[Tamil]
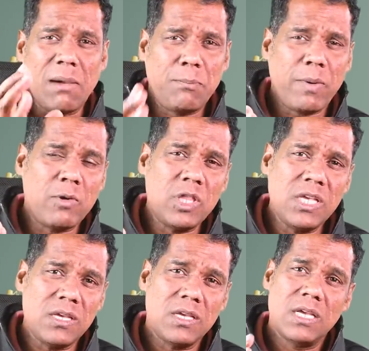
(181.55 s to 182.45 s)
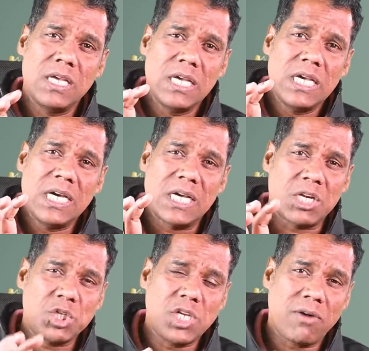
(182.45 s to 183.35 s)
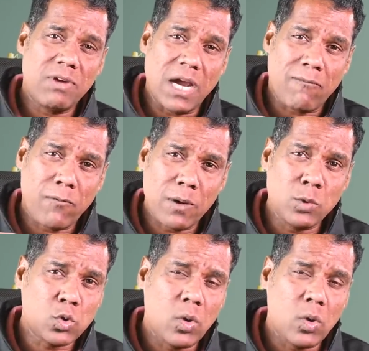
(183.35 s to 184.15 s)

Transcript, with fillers: எப்போ வந்து ரஷ்யாவை அவ்வளவு